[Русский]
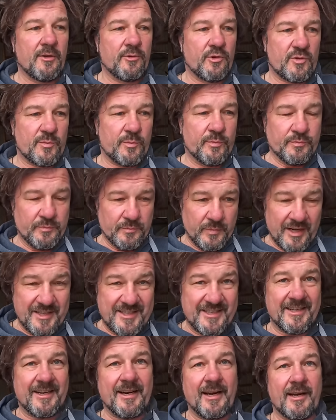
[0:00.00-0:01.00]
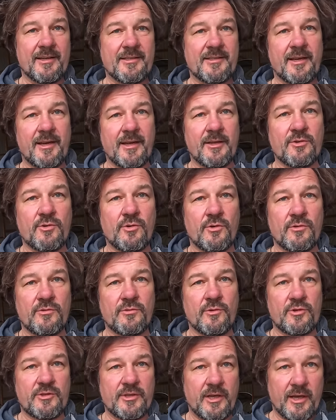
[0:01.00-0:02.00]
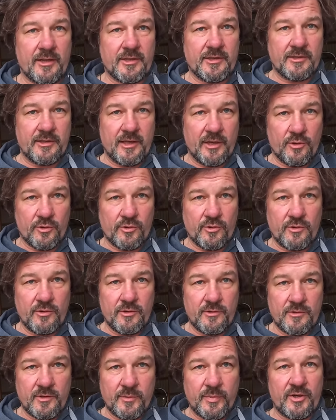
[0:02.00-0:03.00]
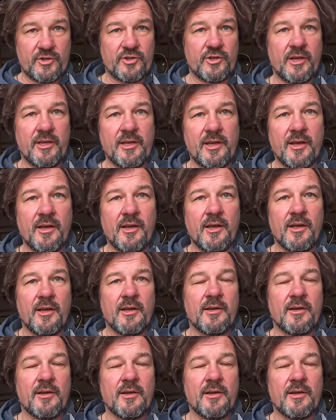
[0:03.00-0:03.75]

То есть отсекает зарядку, то есть зарядка дает напряжение.